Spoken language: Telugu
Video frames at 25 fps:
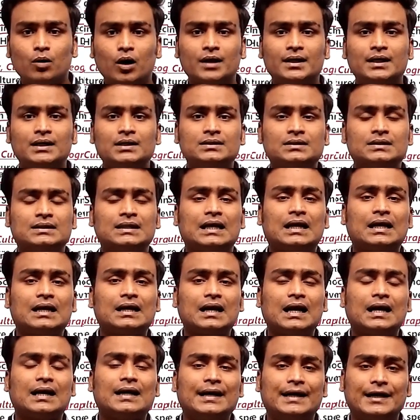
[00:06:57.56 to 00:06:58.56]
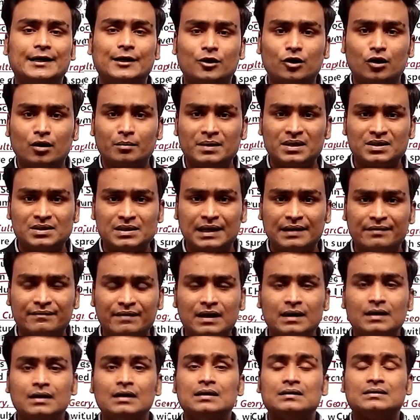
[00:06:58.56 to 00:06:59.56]
వాట్ ఈస్ తెలంగాణ ఎకనామిక్
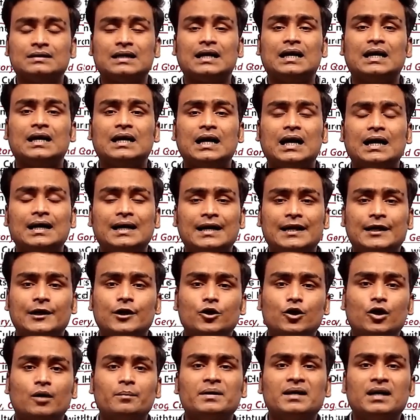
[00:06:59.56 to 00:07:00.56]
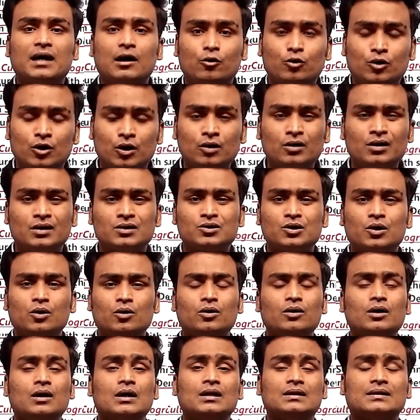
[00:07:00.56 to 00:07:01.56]
సర్వే తెలంగాణ ఎకనామిక్ అవుట్లుక్ సో
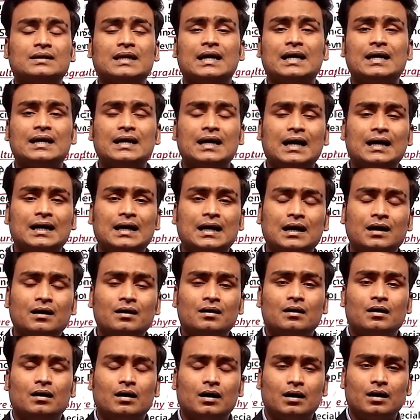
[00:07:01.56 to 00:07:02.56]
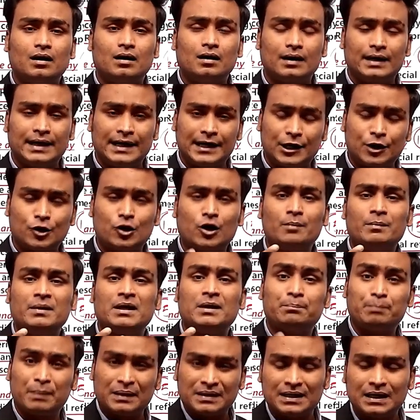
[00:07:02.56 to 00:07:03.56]
తెలంగాణ
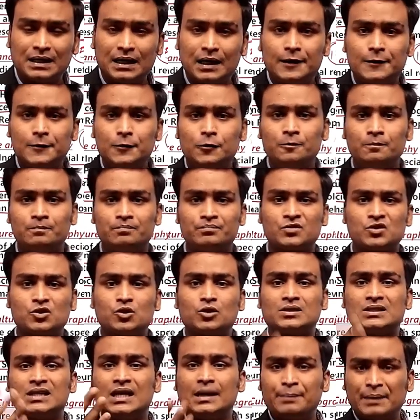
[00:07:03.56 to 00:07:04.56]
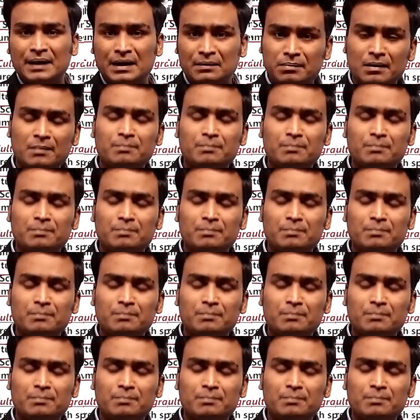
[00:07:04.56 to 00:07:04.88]
ఎకనామిక్ పథకాలు సో చేపల